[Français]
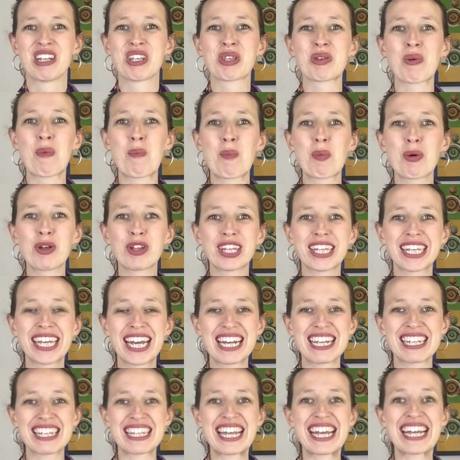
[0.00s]
Son
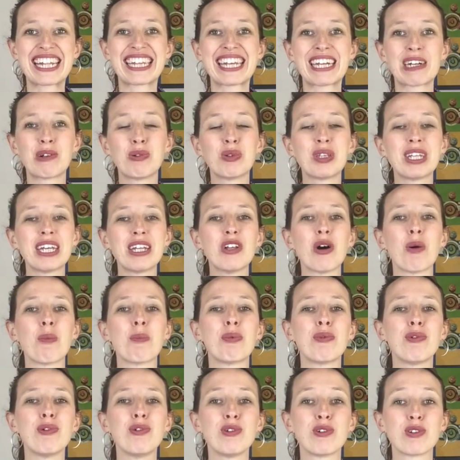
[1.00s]
podcast est écouté dans
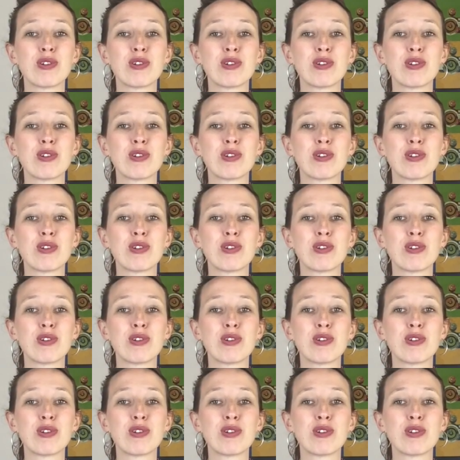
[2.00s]
plus